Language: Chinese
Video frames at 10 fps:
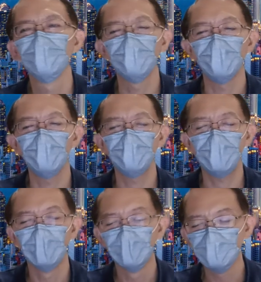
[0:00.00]
都很害
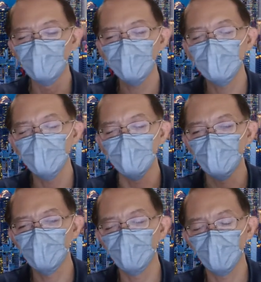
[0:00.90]
怕出事情、
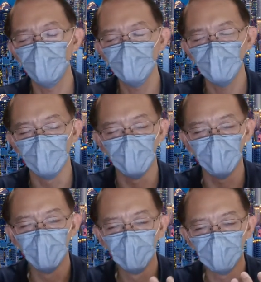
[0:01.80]
出风险
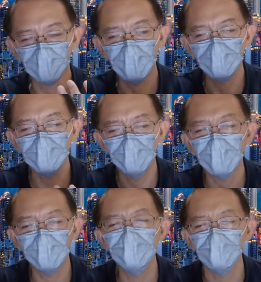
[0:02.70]
啊，然后他必须
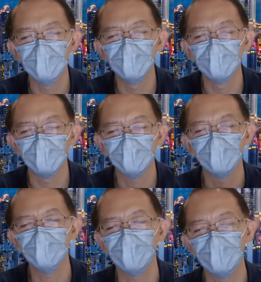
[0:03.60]
担责任啊，他
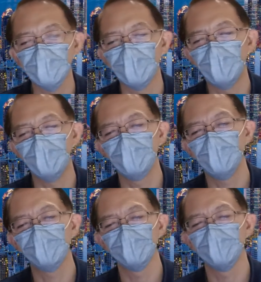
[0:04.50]
都是非常的害
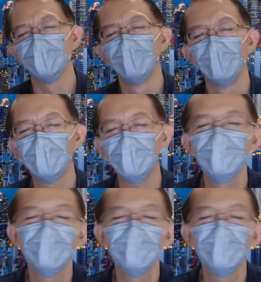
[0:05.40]
怕的哦。好，